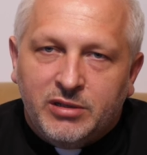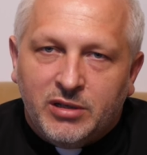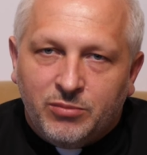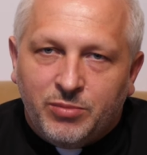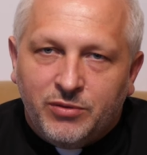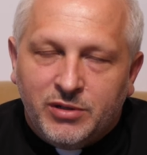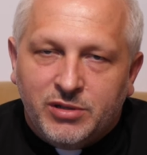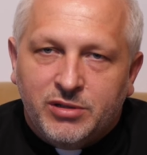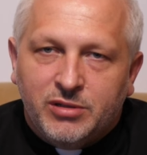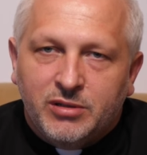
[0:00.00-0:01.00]
Ta
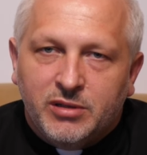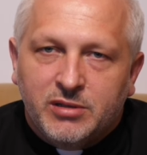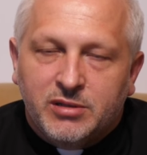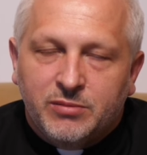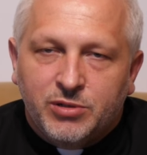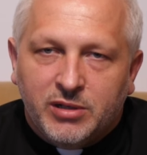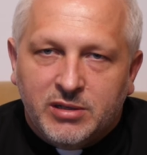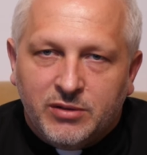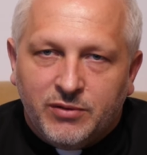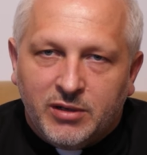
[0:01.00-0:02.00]
opowieść jest
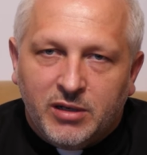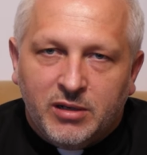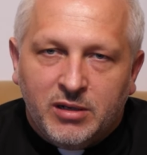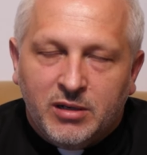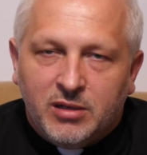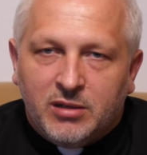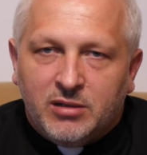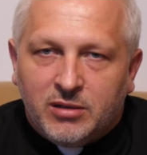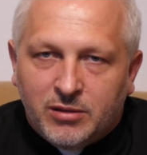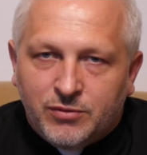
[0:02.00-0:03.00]
przekazywana
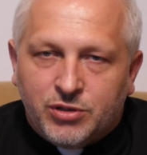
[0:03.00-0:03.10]
E, w